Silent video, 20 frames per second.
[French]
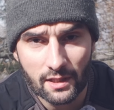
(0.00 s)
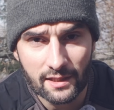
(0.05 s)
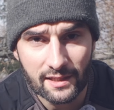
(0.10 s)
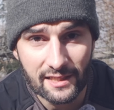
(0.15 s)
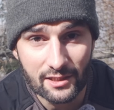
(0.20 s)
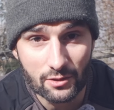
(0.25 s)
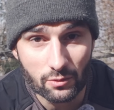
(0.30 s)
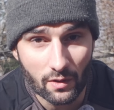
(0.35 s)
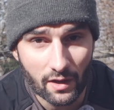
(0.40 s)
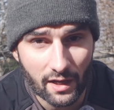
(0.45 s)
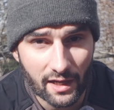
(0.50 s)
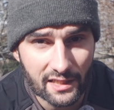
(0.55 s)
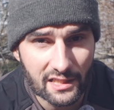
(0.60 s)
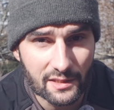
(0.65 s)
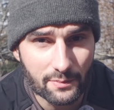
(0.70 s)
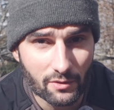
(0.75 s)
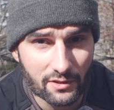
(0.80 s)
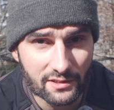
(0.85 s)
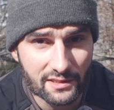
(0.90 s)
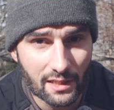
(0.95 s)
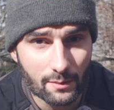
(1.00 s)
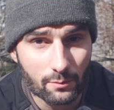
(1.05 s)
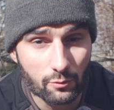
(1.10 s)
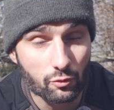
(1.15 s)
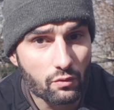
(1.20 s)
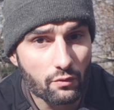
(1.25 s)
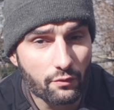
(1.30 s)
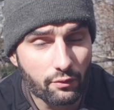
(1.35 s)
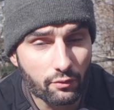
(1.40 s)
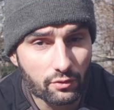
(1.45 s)
qui sont indispensables
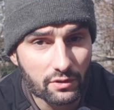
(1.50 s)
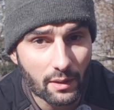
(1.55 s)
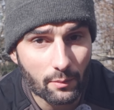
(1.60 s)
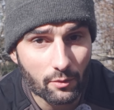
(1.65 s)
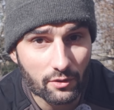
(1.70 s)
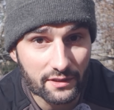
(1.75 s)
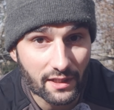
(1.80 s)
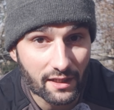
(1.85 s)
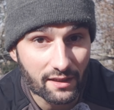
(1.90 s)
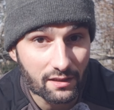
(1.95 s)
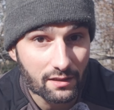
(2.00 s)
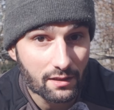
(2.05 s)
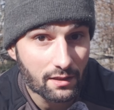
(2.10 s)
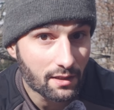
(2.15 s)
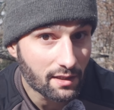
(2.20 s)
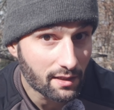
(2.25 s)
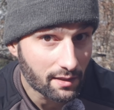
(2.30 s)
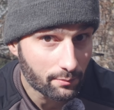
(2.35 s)
ou fondamentales